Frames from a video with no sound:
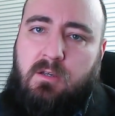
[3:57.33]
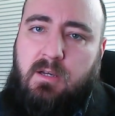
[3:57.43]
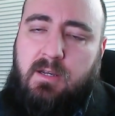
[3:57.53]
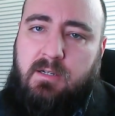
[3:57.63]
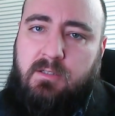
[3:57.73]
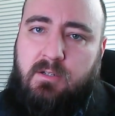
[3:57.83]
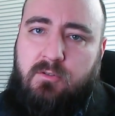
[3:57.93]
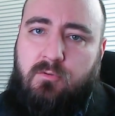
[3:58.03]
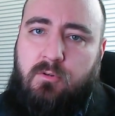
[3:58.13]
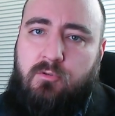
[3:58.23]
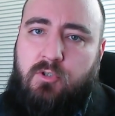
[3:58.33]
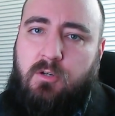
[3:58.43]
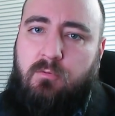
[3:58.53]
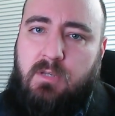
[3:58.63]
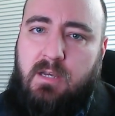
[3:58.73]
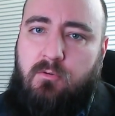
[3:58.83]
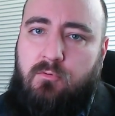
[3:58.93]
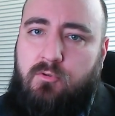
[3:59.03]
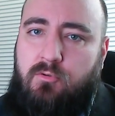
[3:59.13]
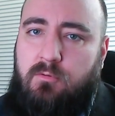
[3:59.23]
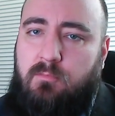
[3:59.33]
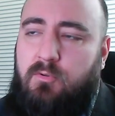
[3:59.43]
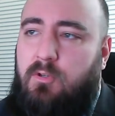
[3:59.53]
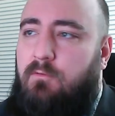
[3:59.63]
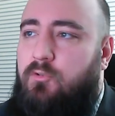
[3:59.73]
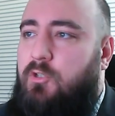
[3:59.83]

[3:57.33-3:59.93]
charakteryzują się jakąś budową czy